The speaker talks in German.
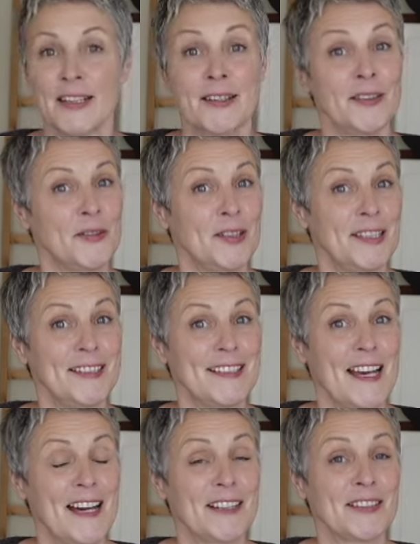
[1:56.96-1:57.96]
So würde ich
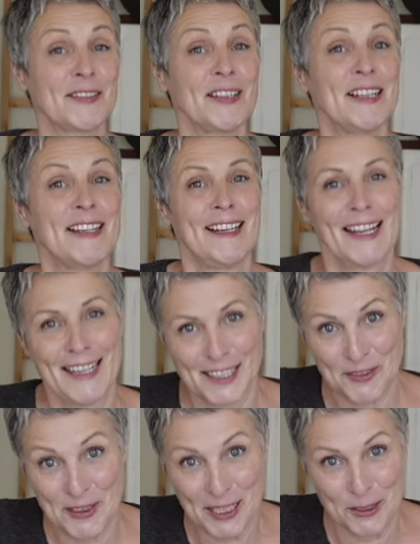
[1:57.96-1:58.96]
sagen,
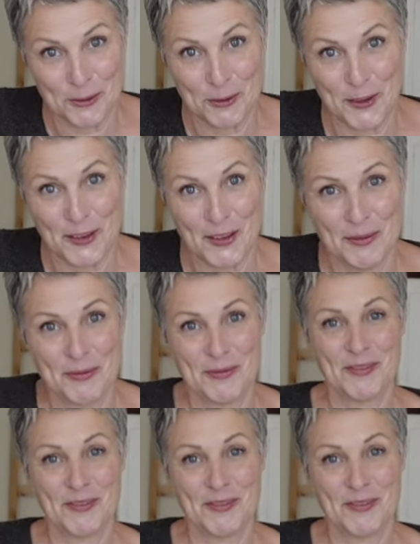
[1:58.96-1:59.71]
legen wir los.